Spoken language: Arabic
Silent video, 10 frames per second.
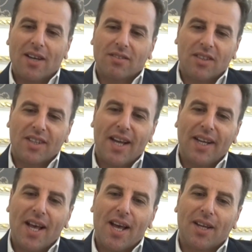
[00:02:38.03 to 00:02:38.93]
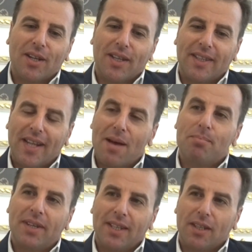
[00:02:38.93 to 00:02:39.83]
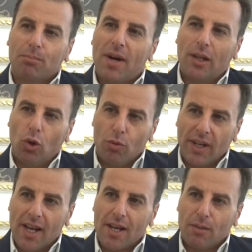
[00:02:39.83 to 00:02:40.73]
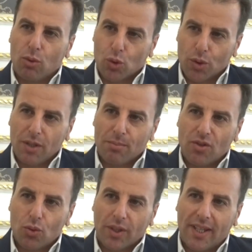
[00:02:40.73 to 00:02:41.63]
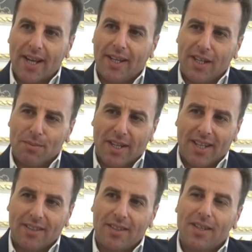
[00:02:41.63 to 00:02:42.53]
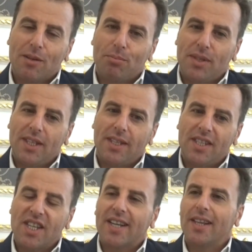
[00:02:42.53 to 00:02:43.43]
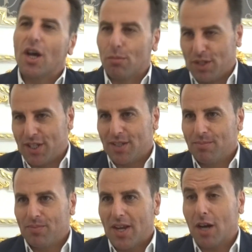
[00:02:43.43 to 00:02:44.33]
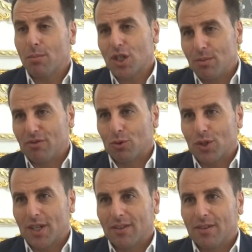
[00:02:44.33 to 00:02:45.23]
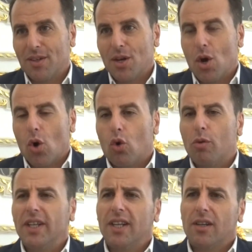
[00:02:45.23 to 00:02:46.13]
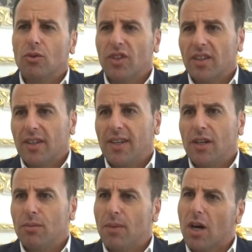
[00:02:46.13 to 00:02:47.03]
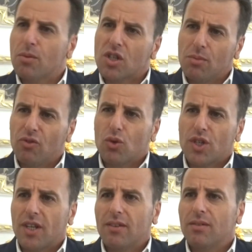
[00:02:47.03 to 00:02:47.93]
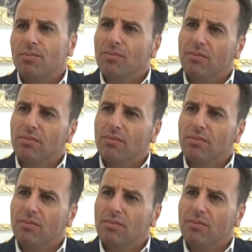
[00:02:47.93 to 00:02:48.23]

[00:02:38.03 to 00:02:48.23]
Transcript: استطعنا نأمن بعض العملاء الموجودين بالسوق الداخلي الإماراتي بتجارة الأقمشة أقمشة المفروشات وبدأنا نصدر إليهم أقمشة المفروشات نفس